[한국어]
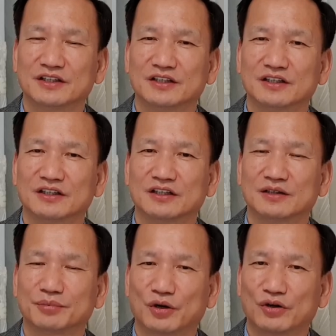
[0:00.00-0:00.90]

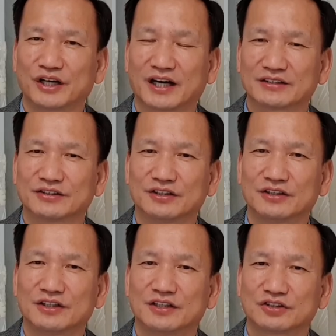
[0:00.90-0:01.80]
어, 병원에
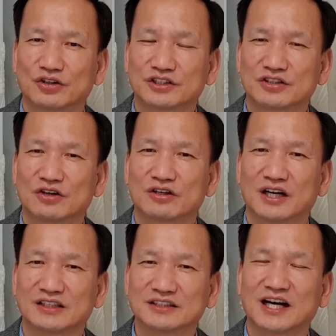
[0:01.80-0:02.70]
가서
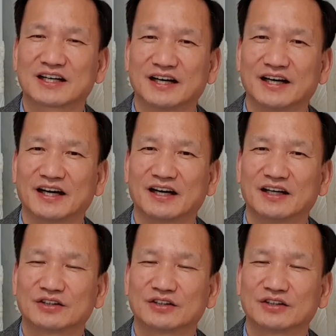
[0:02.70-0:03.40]
정신건강의학과야